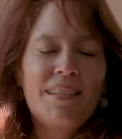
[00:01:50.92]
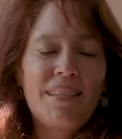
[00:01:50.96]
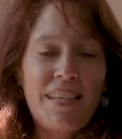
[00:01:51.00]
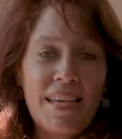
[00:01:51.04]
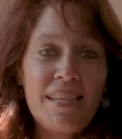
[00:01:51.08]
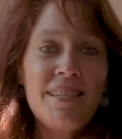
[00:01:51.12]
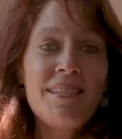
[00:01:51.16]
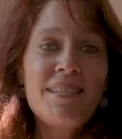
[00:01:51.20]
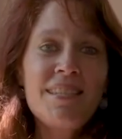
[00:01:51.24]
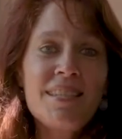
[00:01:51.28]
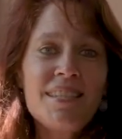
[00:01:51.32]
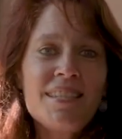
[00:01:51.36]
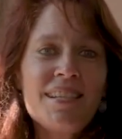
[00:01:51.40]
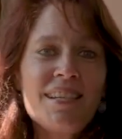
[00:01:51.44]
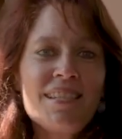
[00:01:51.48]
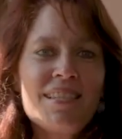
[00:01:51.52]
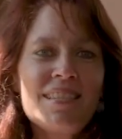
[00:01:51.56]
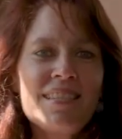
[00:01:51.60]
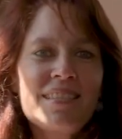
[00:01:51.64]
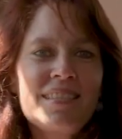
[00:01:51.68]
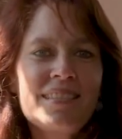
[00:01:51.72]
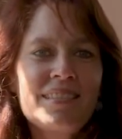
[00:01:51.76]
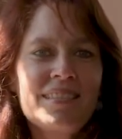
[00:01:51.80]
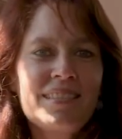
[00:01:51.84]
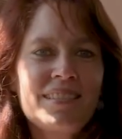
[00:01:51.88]
Kennen Sie
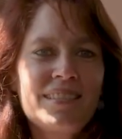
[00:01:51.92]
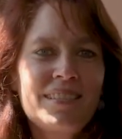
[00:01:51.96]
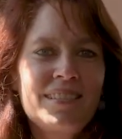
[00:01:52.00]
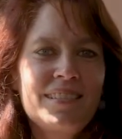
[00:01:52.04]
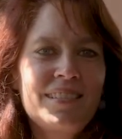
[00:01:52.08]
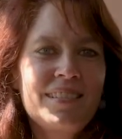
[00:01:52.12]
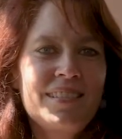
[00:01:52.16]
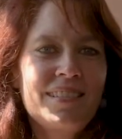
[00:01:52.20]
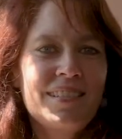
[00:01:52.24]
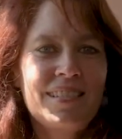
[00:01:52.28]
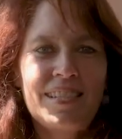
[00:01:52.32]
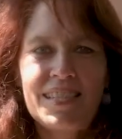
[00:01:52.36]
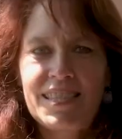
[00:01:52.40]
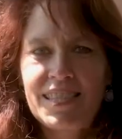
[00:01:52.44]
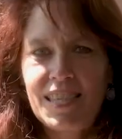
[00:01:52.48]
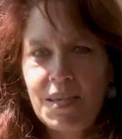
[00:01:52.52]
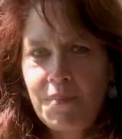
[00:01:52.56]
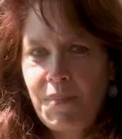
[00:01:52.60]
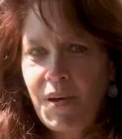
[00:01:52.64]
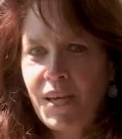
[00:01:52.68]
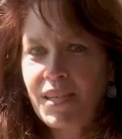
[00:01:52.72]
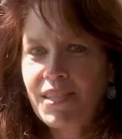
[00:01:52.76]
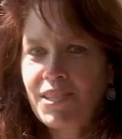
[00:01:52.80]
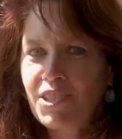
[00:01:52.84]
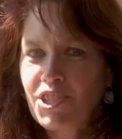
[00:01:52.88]
das, dass
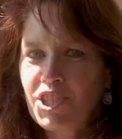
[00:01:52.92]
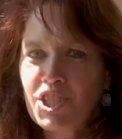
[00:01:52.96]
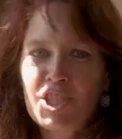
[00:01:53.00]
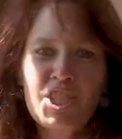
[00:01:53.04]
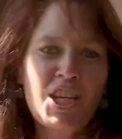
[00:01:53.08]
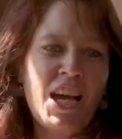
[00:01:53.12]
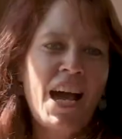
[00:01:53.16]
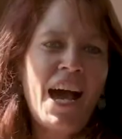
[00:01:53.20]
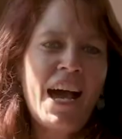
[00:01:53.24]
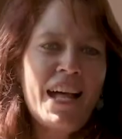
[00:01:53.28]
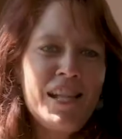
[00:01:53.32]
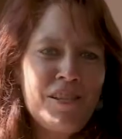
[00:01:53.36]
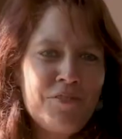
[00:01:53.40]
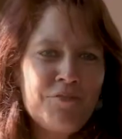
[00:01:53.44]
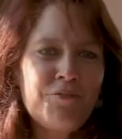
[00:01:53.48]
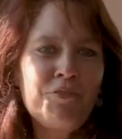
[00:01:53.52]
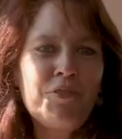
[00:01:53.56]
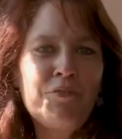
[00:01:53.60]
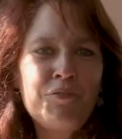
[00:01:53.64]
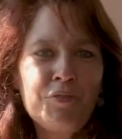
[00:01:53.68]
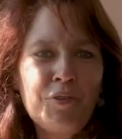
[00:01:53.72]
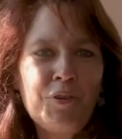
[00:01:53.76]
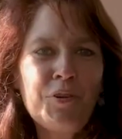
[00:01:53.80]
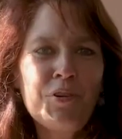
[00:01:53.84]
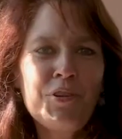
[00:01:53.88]
jemand strahlt
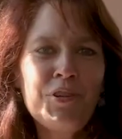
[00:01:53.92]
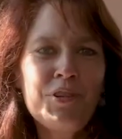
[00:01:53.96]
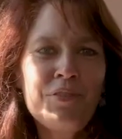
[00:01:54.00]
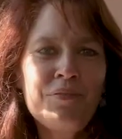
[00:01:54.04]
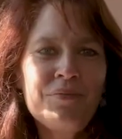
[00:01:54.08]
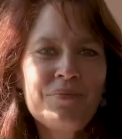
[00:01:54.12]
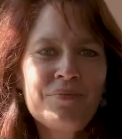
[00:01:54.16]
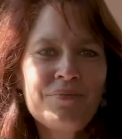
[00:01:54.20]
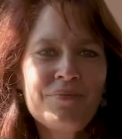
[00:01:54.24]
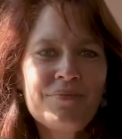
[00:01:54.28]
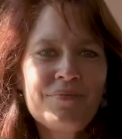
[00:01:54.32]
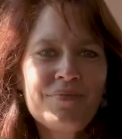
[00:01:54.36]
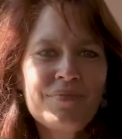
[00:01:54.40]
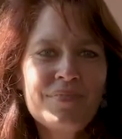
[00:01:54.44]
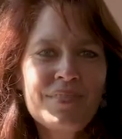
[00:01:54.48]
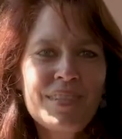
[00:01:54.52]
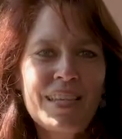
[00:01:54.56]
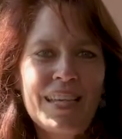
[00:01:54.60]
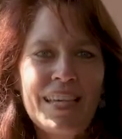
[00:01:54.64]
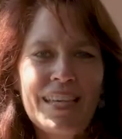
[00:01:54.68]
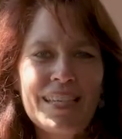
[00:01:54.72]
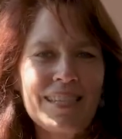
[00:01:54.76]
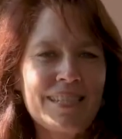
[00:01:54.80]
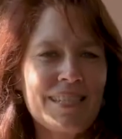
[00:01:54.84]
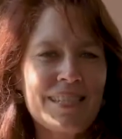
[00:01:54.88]
vor Freude?
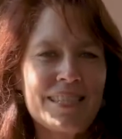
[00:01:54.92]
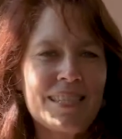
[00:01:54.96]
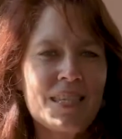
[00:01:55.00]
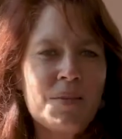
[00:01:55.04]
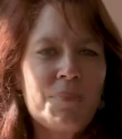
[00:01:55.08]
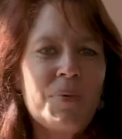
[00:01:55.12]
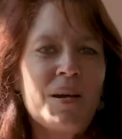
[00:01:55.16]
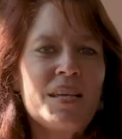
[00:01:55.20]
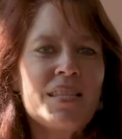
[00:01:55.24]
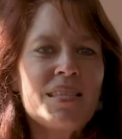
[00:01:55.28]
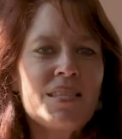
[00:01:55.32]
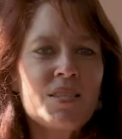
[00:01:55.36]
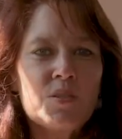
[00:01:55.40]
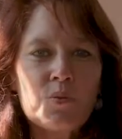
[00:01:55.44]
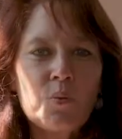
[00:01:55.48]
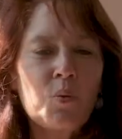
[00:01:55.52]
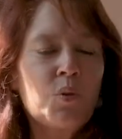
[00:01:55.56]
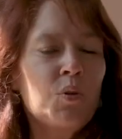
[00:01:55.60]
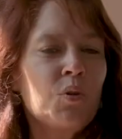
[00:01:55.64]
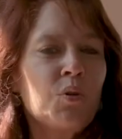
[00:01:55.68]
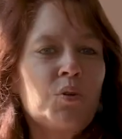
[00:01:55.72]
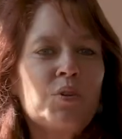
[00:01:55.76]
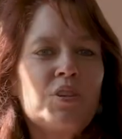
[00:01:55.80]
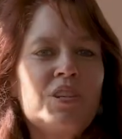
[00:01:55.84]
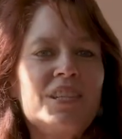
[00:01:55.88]
Dass jemand so
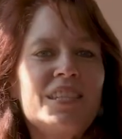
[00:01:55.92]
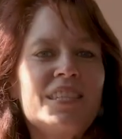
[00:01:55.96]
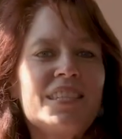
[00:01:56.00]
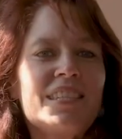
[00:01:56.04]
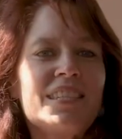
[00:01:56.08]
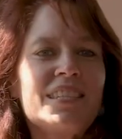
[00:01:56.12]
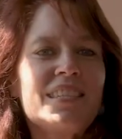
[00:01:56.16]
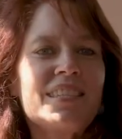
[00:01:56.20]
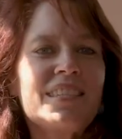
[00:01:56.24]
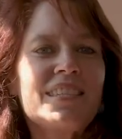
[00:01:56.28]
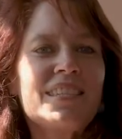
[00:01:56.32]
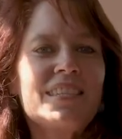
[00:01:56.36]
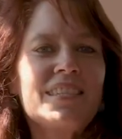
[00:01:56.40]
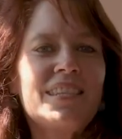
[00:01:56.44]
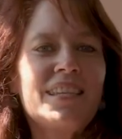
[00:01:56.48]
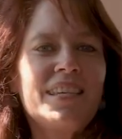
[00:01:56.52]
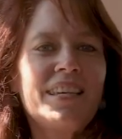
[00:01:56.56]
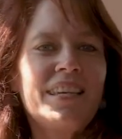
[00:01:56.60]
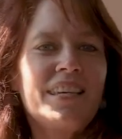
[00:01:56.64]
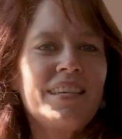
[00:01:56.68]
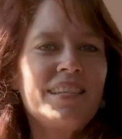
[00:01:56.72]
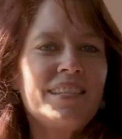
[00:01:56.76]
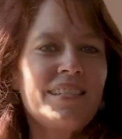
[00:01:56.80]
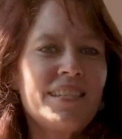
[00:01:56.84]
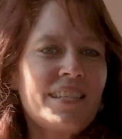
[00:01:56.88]
glücklich ist,
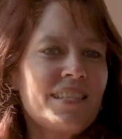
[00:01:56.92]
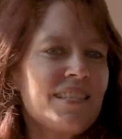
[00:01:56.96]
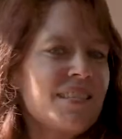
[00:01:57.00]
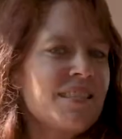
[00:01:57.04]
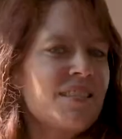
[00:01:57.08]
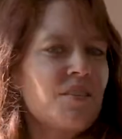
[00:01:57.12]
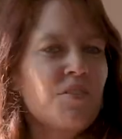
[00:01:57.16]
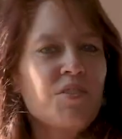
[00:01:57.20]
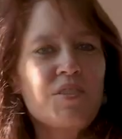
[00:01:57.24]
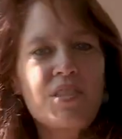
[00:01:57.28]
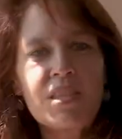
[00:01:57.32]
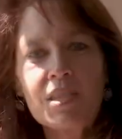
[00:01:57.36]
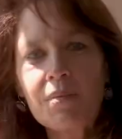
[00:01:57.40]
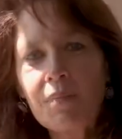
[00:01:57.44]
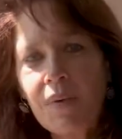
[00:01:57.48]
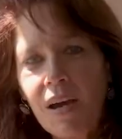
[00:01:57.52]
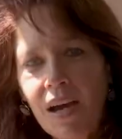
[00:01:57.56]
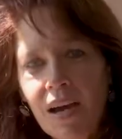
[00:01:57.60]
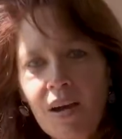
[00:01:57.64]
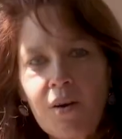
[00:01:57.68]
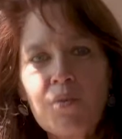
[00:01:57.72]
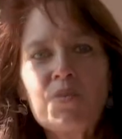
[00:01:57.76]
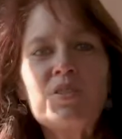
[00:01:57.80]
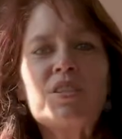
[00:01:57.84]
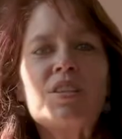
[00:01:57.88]
dass es aus ihm
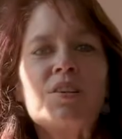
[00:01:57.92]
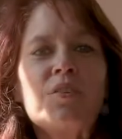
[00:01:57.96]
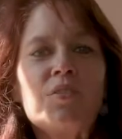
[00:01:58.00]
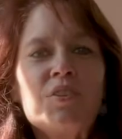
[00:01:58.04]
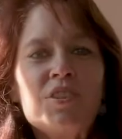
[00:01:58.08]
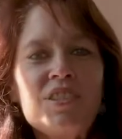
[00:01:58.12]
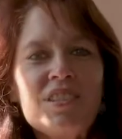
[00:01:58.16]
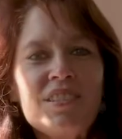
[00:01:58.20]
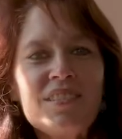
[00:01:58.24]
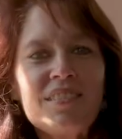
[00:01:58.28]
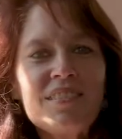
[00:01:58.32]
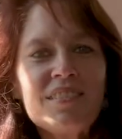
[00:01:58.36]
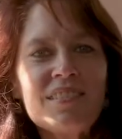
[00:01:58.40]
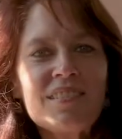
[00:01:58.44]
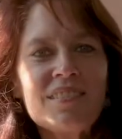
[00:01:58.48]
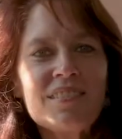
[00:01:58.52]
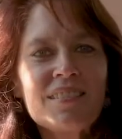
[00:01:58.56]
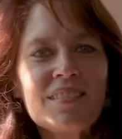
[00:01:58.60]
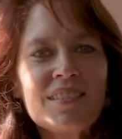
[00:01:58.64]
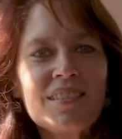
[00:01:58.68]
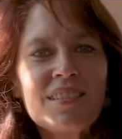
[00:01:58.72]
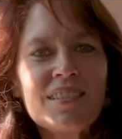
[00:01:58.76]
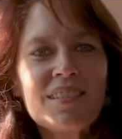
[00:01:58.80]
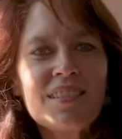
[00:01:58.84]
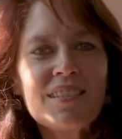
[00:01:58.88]
herausleuchtet?
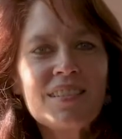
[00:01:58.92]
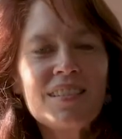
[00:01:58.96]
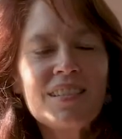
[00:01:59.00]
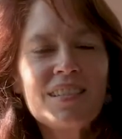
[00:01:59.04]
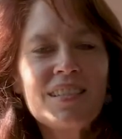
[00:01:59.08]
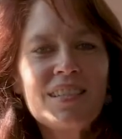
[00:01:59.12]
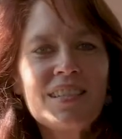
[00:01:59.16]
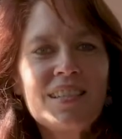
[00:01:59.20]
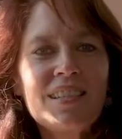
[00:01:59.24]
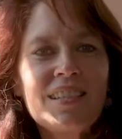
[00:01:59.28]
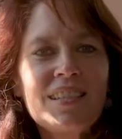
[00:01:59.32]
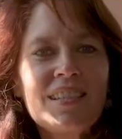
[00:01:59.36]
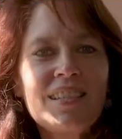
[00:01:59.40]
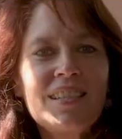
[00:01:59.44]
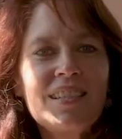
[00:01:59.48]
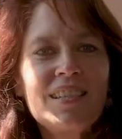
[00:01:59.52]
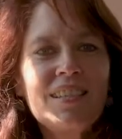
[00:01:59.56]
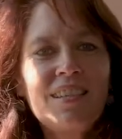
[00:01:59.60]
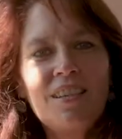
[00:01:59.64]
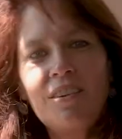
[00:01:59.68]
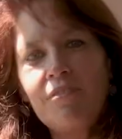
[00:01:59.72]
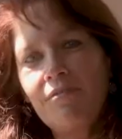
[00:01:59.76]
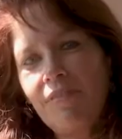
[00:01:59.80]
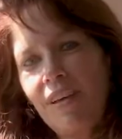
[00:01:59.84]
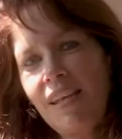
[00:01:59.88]

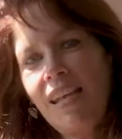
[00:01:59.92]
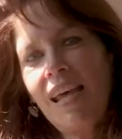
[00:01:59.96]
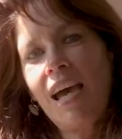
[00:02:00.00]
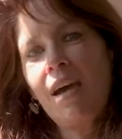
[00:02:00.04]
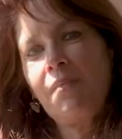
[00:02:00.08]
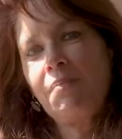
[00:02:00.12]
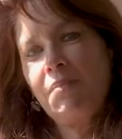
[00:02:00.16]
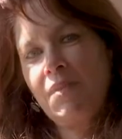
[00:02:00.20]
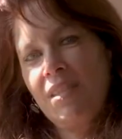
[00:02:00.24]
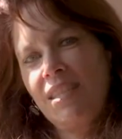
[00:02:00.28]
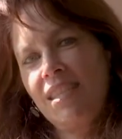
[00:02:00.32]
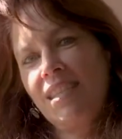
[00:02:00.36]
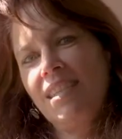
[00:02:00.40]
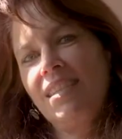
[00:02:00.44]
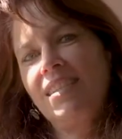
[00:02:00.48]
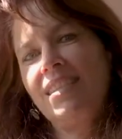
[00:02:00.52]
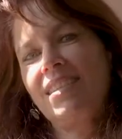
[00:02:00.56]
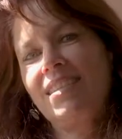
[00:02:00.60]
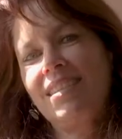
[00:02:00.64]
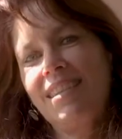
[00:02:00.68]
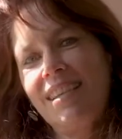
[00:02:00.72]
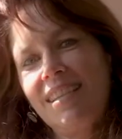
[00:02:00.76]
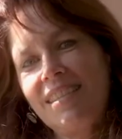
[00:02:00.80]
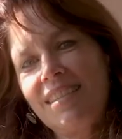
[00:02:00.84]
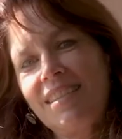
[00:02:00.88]
Wann haben Sie
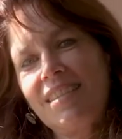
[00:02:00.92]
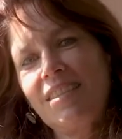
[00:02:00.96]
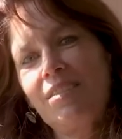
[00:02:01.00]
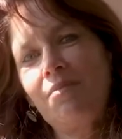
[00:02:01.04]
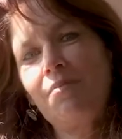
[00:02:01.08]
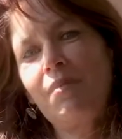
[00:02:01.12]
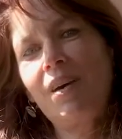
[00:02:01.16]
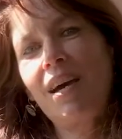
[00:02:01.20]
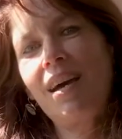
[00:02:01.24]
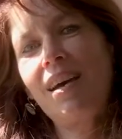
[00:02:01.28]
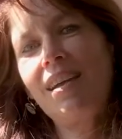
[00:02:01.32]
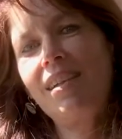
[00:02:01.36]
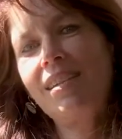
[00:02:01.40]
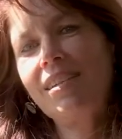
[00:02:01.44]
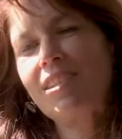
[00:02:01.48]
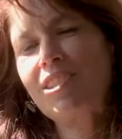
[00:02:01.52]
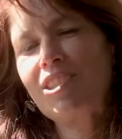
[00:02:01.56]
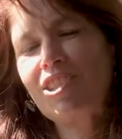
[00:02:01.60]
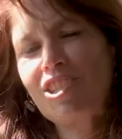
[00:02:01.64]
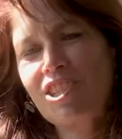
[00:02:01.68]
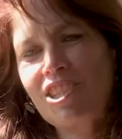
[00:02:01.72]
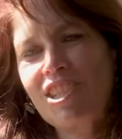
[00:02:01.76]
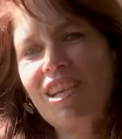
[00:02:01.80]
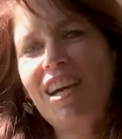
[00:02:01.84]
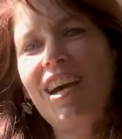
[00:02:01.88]
das letzte Mal
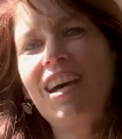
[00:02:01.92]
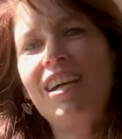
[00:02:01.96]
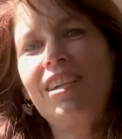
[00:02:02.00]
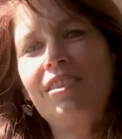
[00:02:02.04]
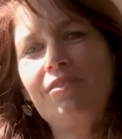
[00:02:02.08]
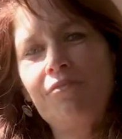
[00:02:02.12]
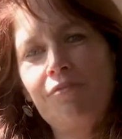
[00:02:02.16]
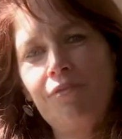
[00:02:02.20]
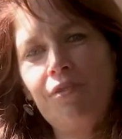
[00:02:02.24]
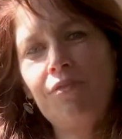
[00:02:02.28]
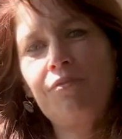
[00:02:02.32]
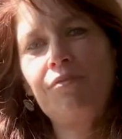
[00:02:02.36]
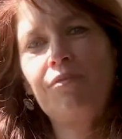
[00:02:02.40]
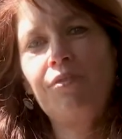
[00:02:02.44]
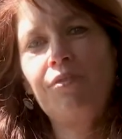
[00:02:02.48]
gestrahlt vor